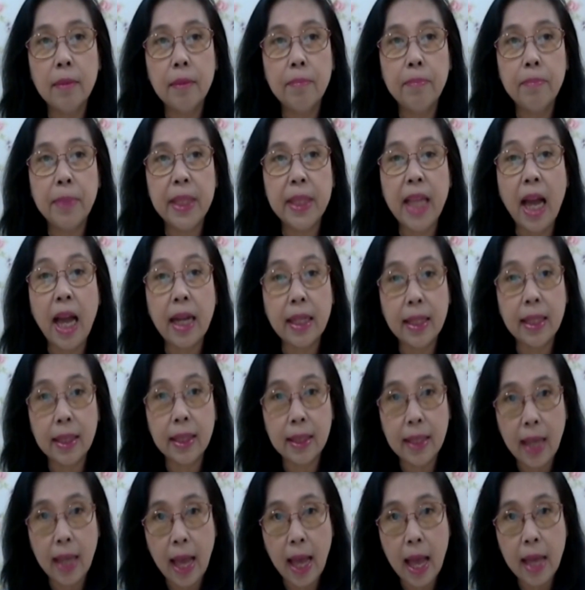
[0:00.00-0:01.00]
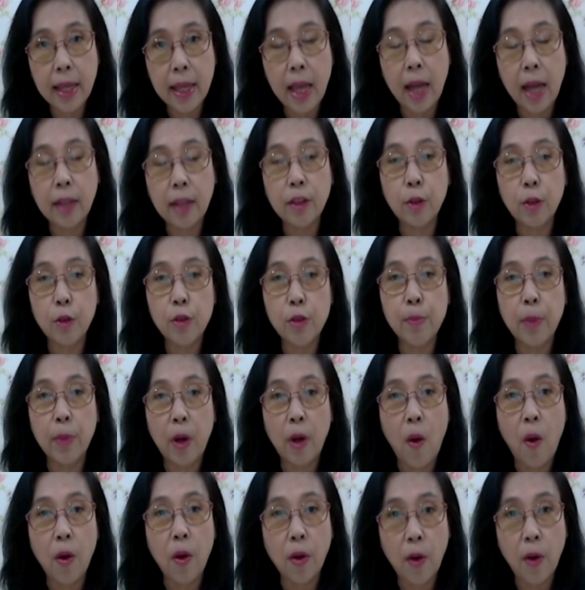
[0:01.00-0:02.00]
penyakitnya yang terus
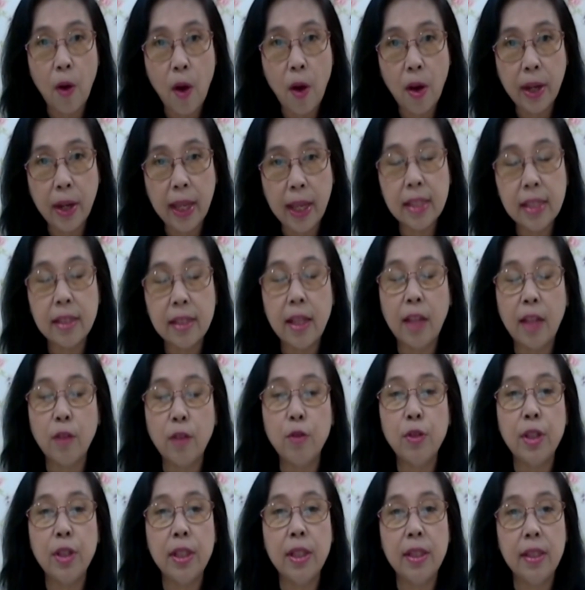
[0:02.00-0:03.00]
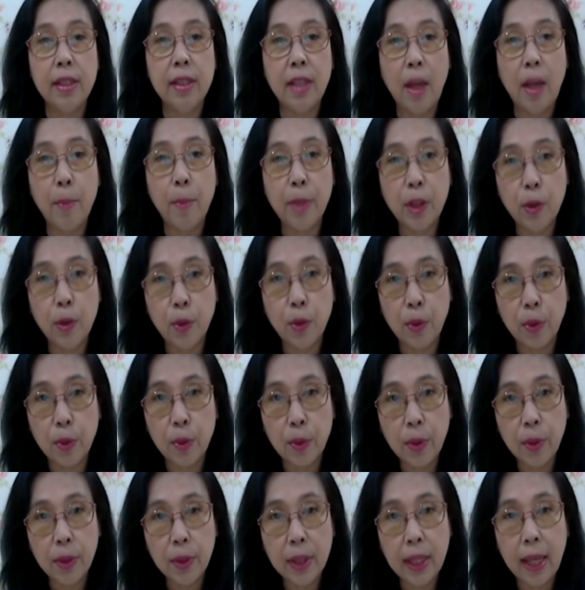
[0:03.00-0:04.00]
merongrong ya status gizinya
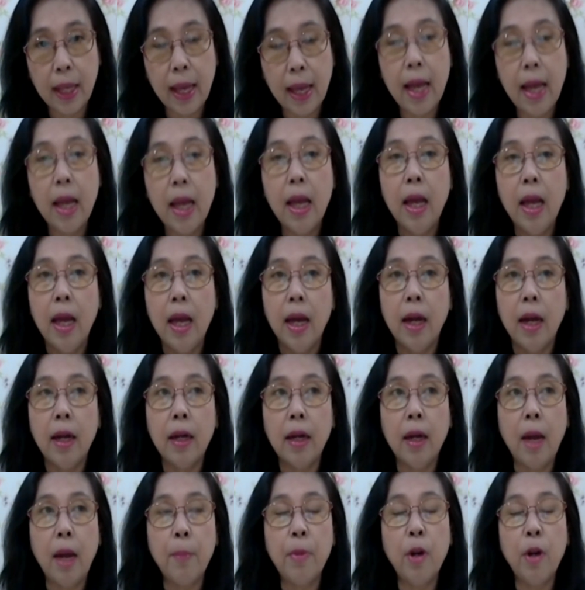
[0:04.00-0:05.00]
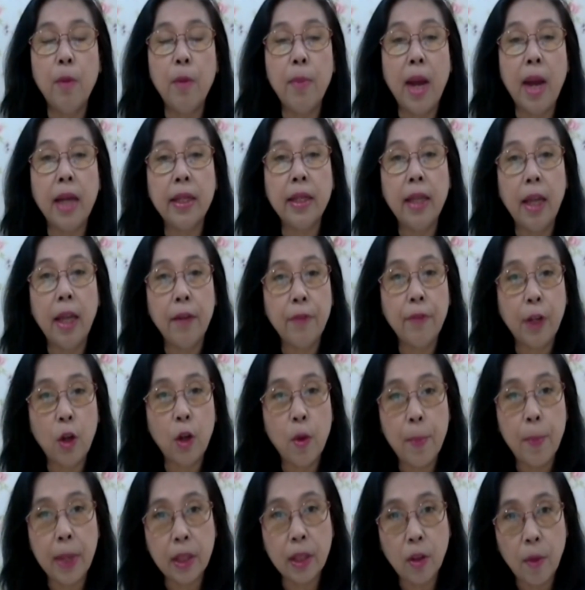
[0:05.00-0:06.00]
menurun ya uh, belum lagi
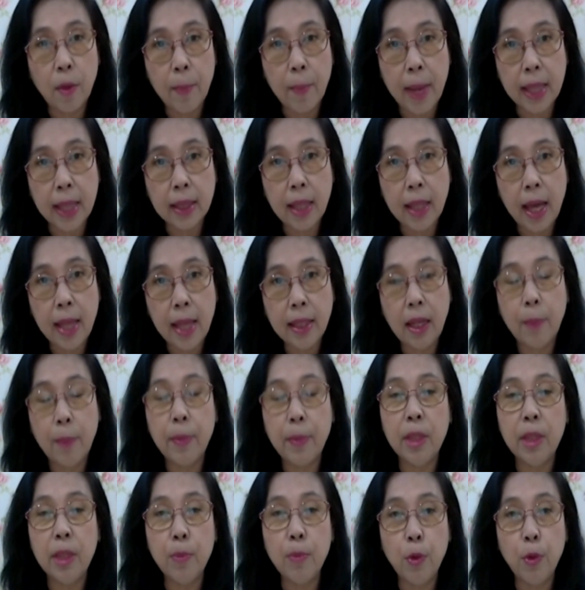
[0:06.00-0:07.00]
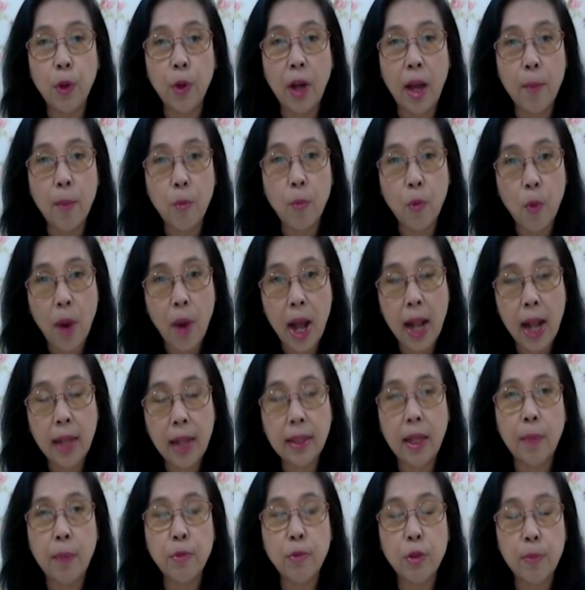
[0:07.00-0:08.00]
efek obat-obatan yang menimbulkan
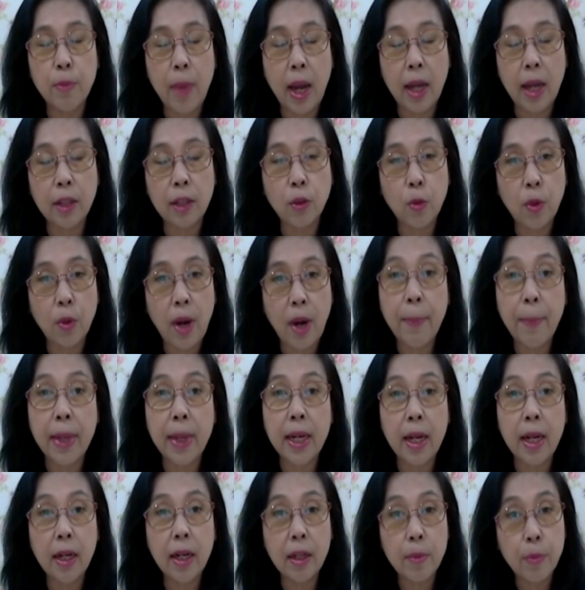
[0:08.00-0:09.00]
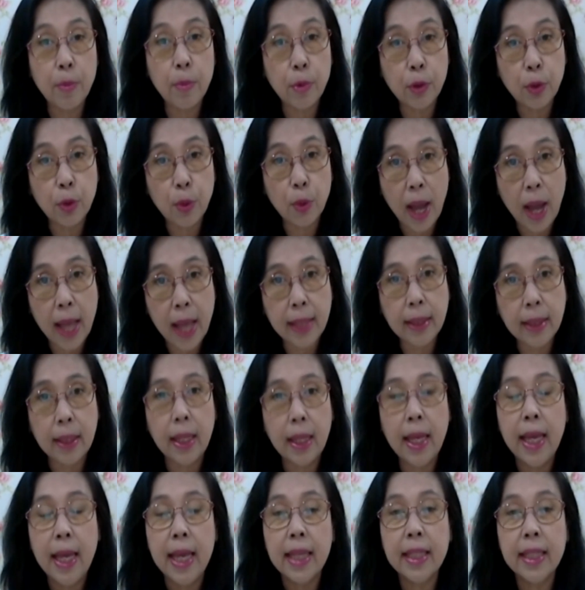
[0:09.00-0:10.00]
mual nafsu makan kurang padahal
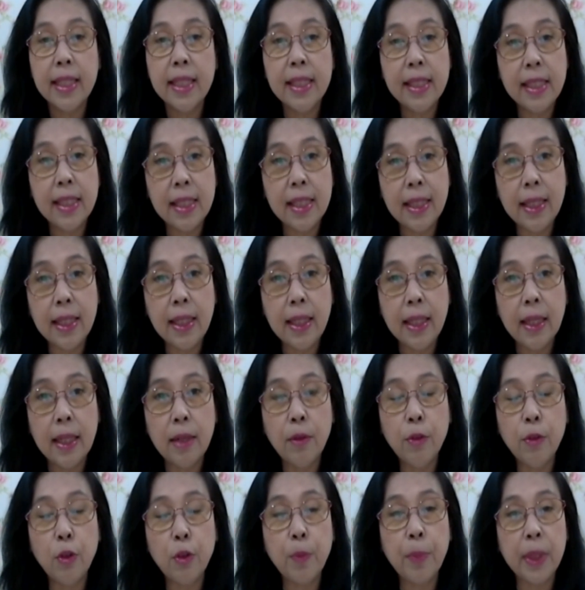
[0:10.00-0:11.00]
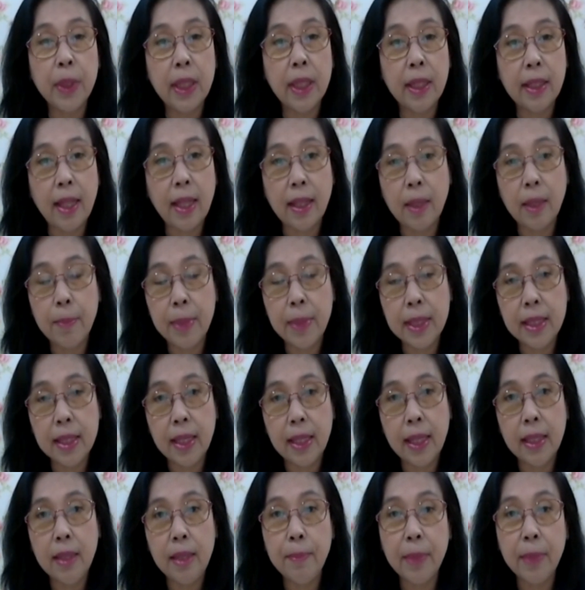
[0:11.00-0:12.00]
kebutuhan gizi untuk penderita
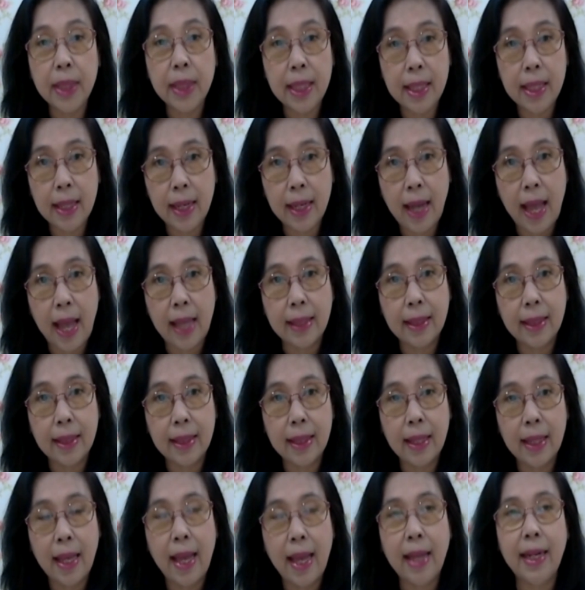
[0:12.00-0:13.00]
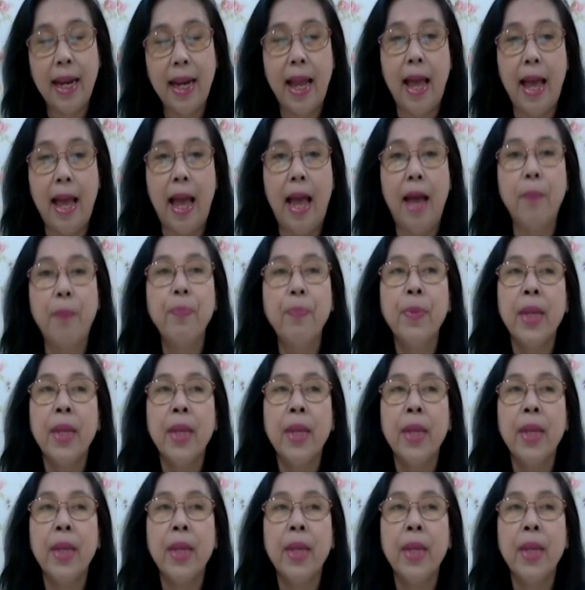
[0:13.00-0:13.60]
TBC ini meningkat ya nah